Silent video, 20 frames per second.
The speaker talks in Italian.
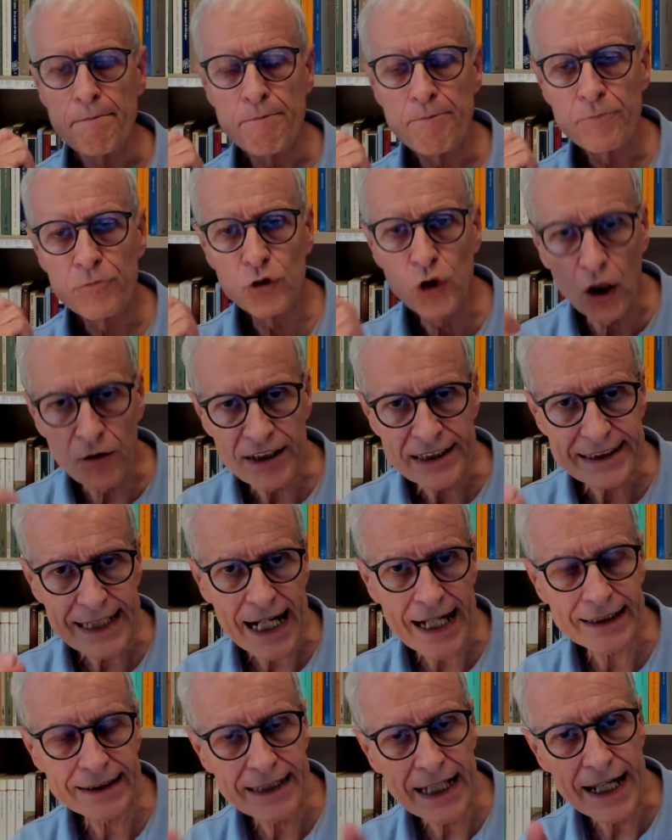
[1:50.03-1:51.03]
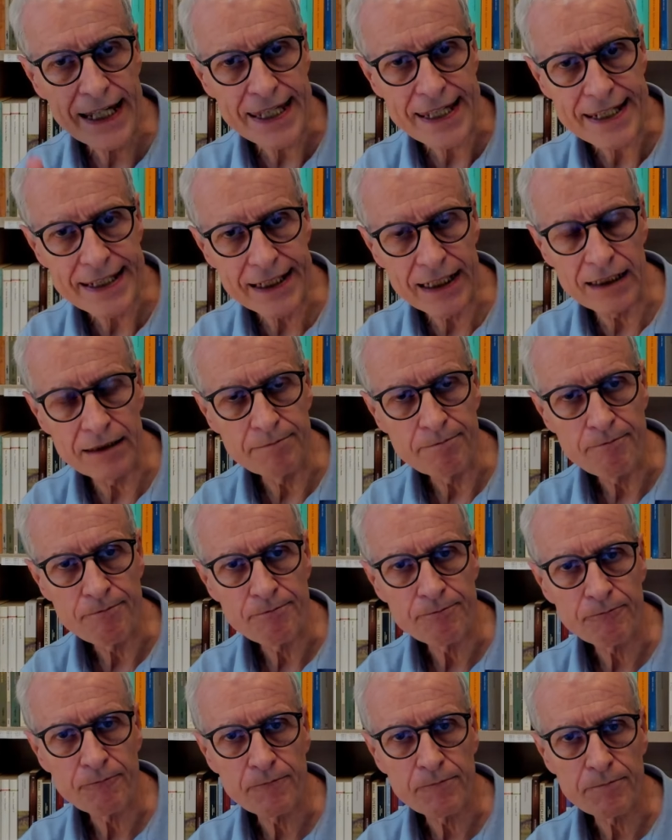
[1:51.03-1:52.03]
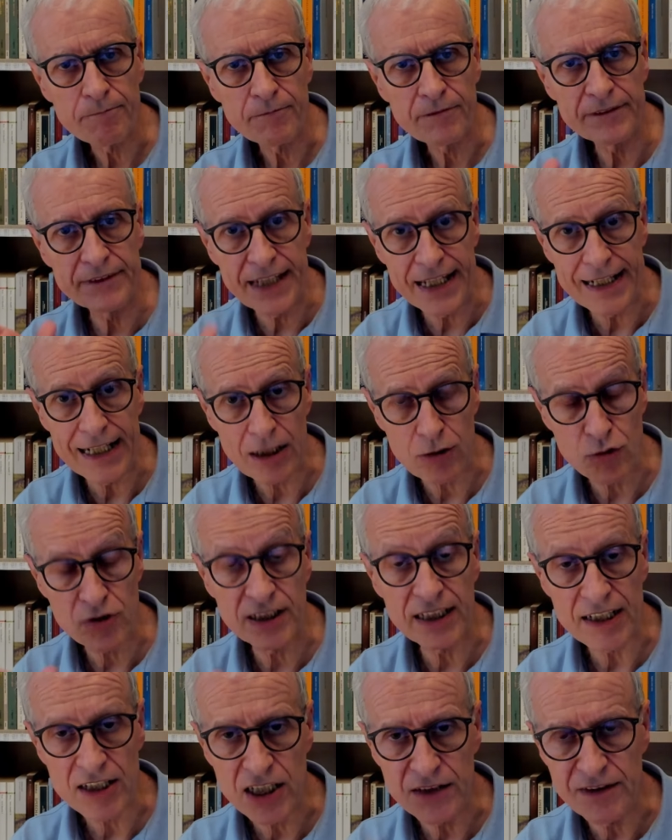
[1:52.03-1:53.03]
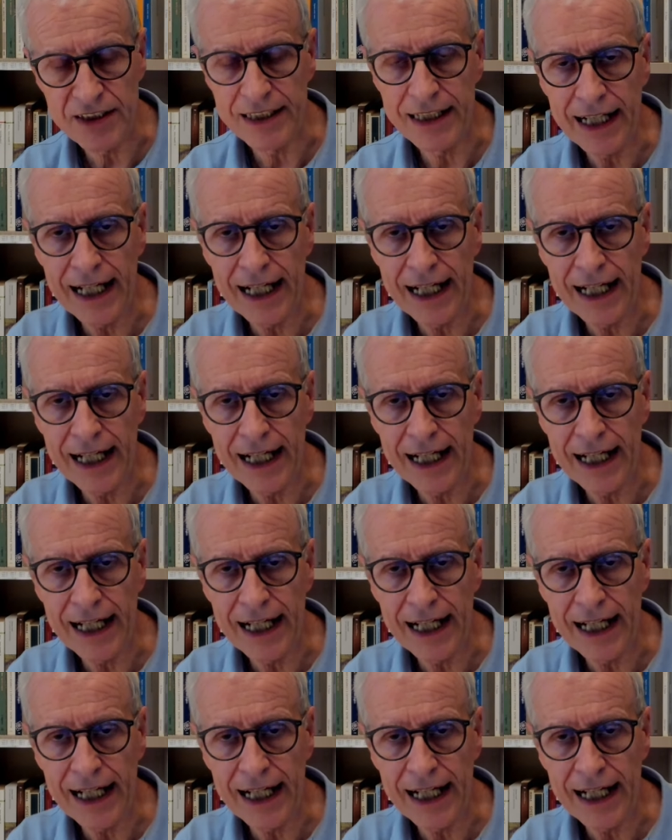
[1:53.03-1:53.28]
Dove tratta Hegel della società civile?